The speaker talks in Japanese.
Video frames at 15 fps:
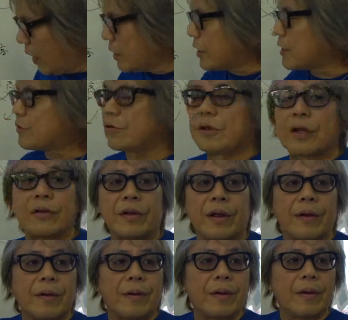がテスト出るんだ
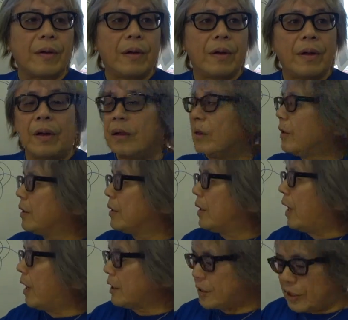よ、
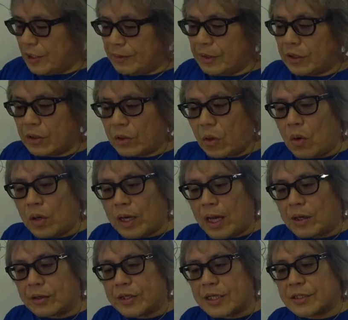はい、ちなみに今
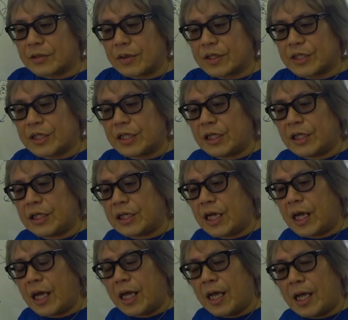回のテストは C、
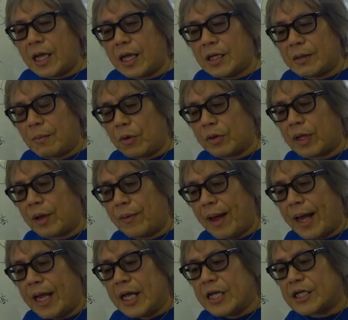えー、問題
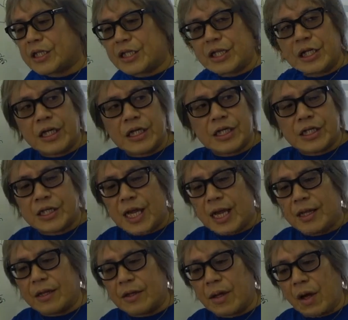は C 地
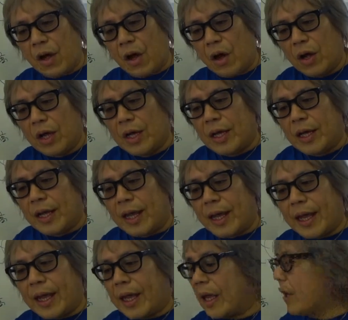点の、
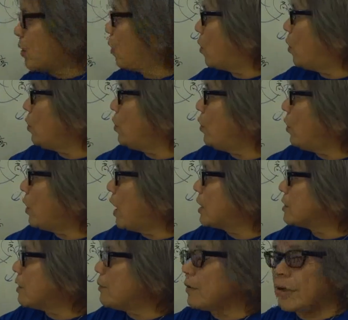えー、ここの
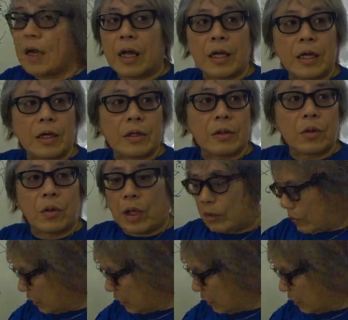風向きはどうなる